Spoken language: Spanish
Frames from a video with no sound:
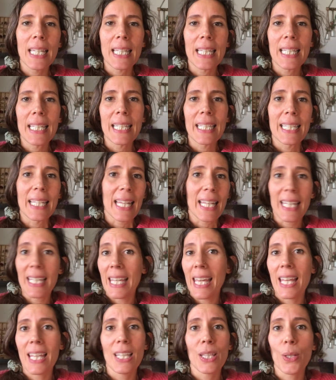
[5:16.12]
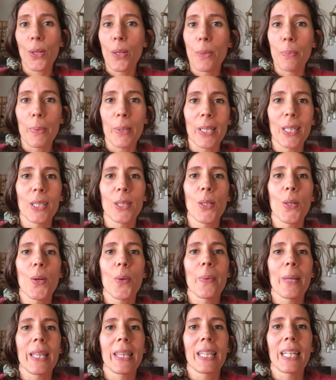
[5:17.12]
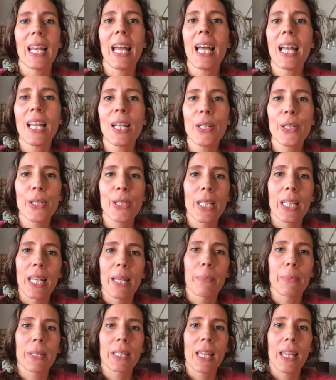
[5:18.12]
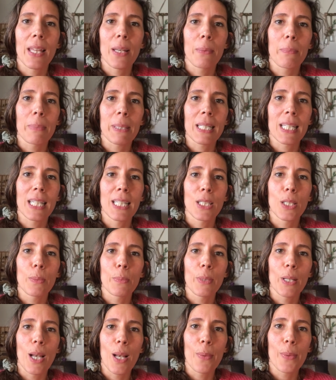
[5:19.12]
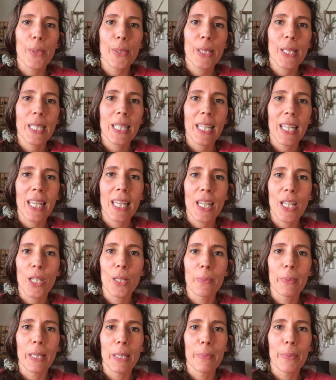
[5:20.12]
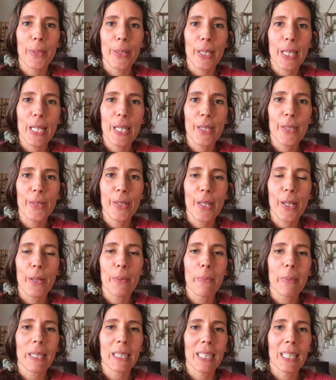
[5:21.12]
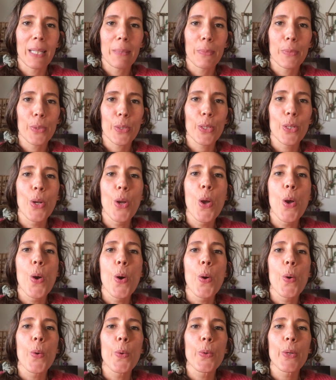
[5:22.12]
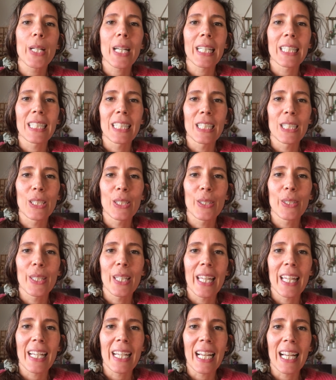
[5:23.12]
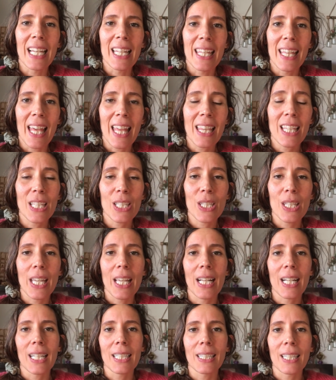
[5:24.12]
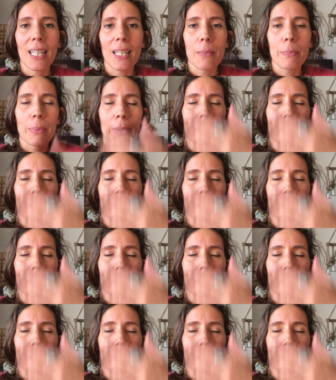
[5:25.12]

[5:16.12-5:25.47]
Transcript: y nada, ya dentro de poquito vendrán, nos iremos a dar un paseíto por el bosque, comeremos rico y compartiremos un ratito de calidad. Y estoy encantada